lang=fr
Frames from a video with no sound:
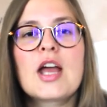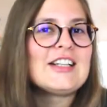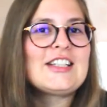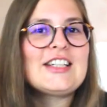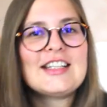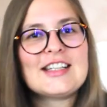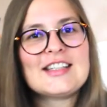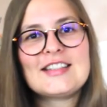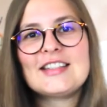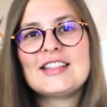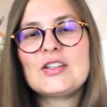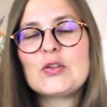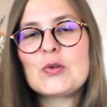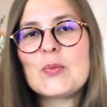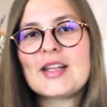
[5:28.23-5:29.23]
J'ai
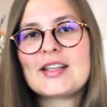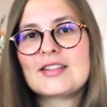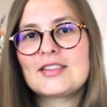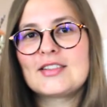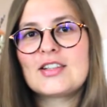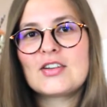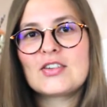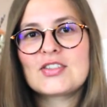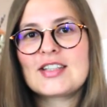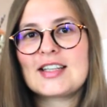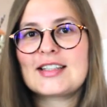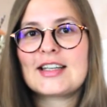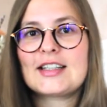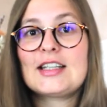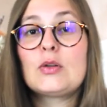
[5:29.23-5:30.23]
décidé de mettre dans
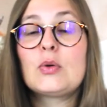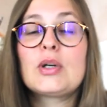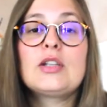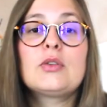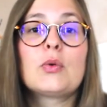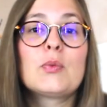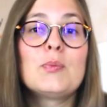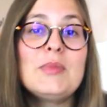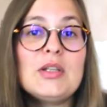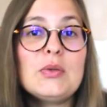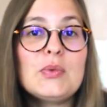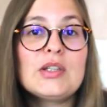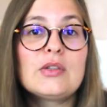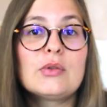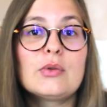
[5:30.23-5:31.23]
cette catégorie, donc
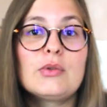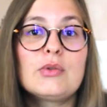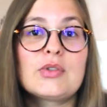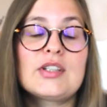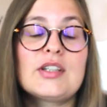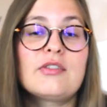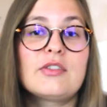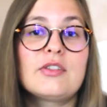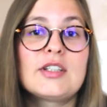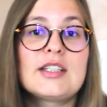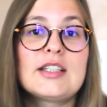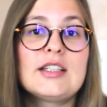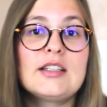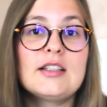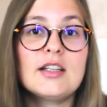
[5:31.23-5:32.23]
Minuit 2 de Stephen
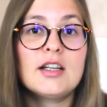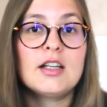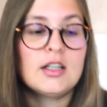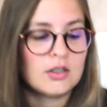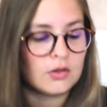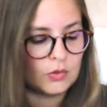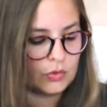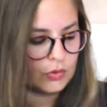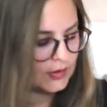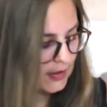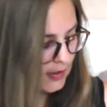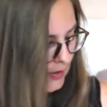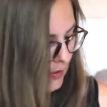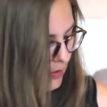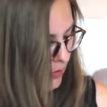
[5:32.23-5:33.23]
King, aux
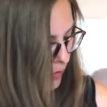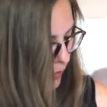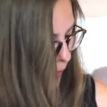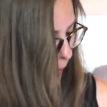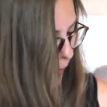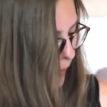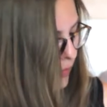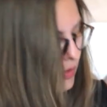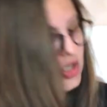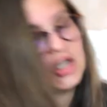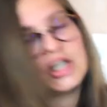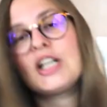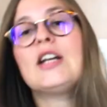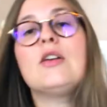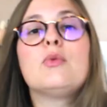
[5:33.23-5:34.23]
éditions
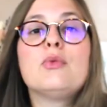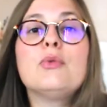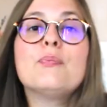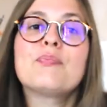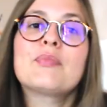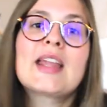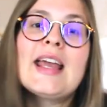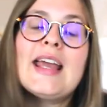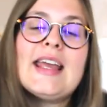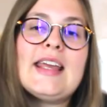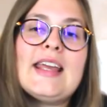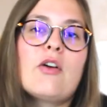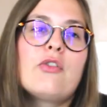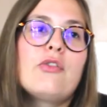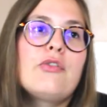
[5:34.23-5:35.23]
J'ai lu.
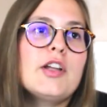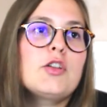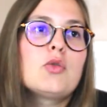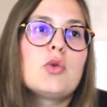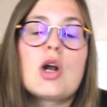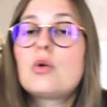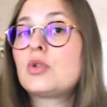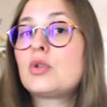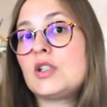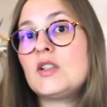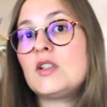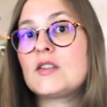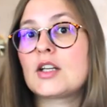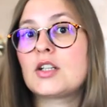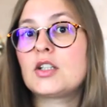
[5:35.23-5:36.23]
Et en fait, là aussi,
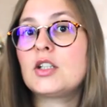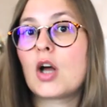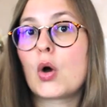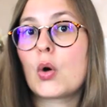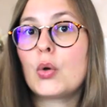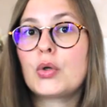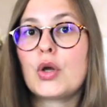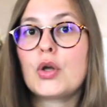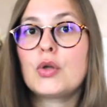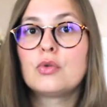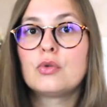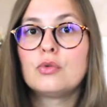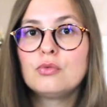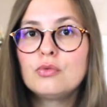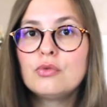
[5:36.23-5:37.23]
il s'agit d'un recueil
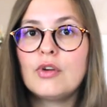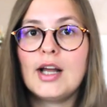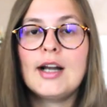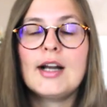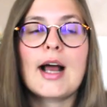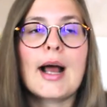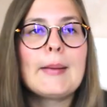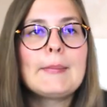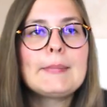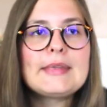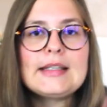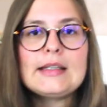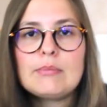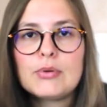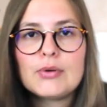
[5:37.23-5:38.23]
de nouvelles un
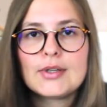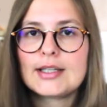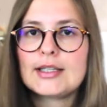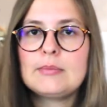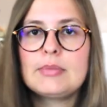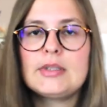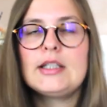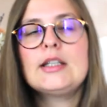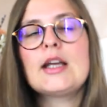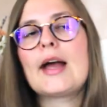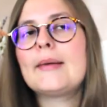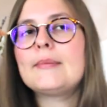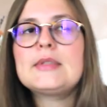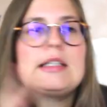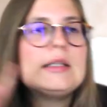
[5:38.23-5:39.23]
petit peu creepy,
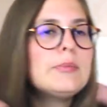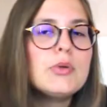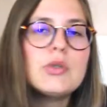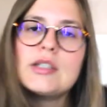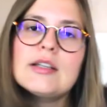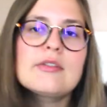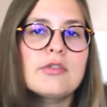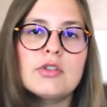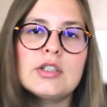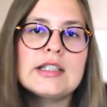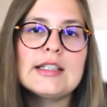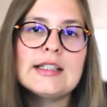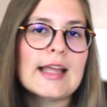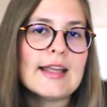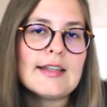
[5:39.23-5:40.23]
un petit peu Stephen
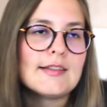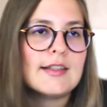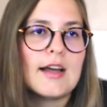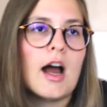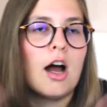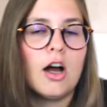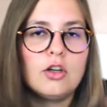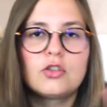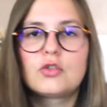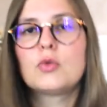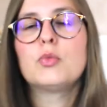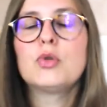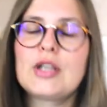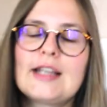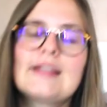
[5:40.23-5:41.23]
Kingesque. Hein. Ce
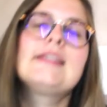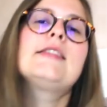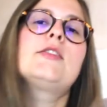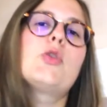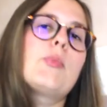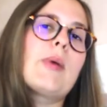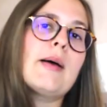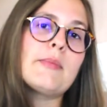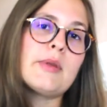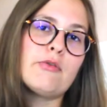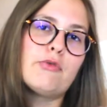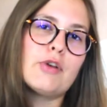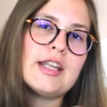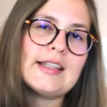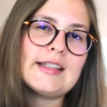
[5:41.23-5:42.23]
mot n'existe pas, mais vous
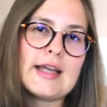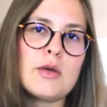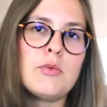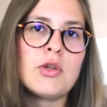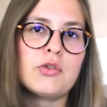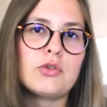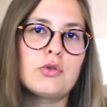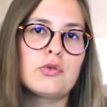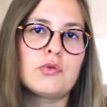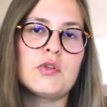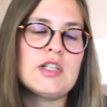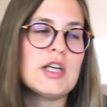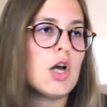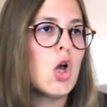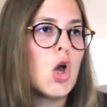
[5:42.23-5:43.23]
voyez très bien ce que je veux
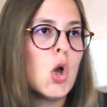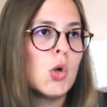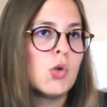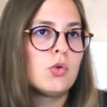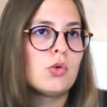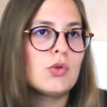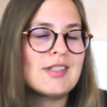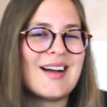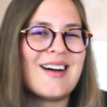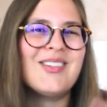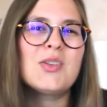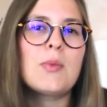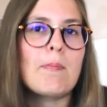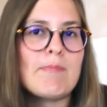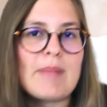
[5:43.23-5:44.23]
dire. Donc ça
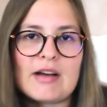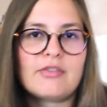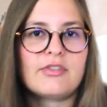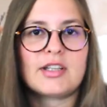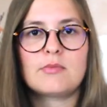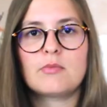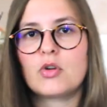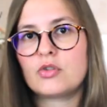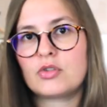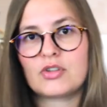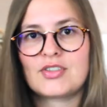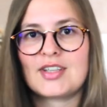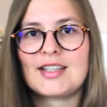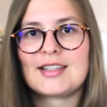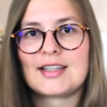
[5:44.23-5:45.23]
rentre parfaitement dans
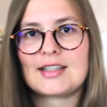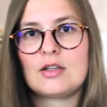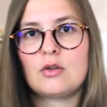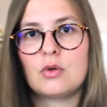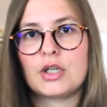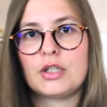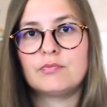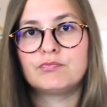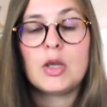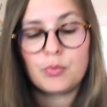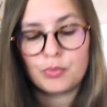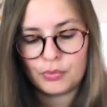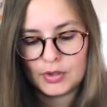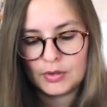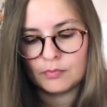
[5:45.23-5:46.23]
cette catégorie. Et
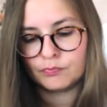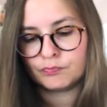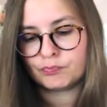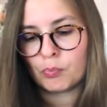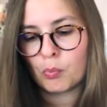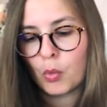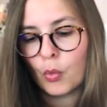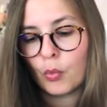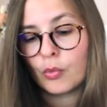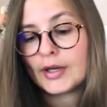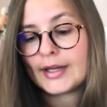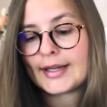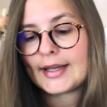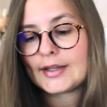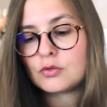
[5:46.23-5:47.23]
puis, bon,
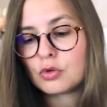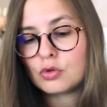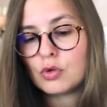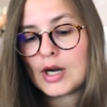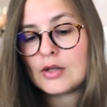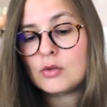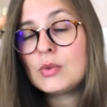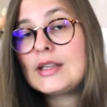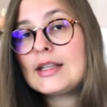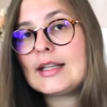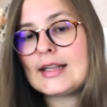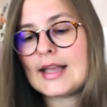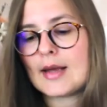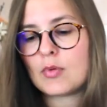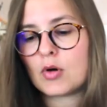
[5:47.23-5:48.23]
Créature de la nuit
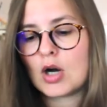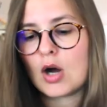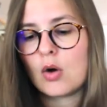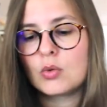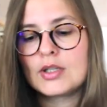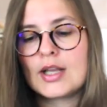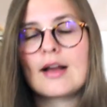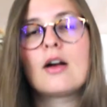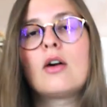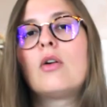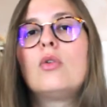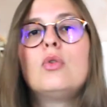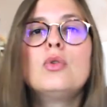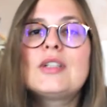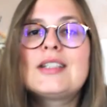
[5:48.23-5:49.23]
ténèbres, là on a
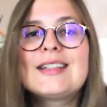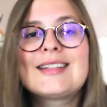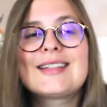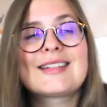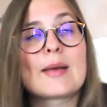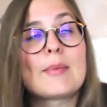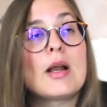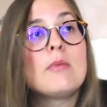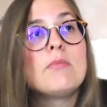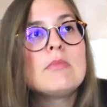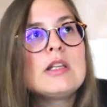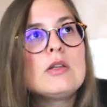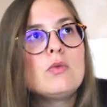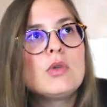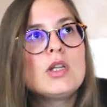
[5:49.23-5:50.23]
le titre qui s'appelle
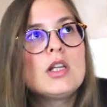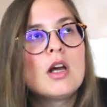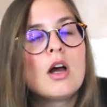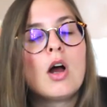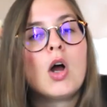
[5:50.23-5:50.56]
Minuit.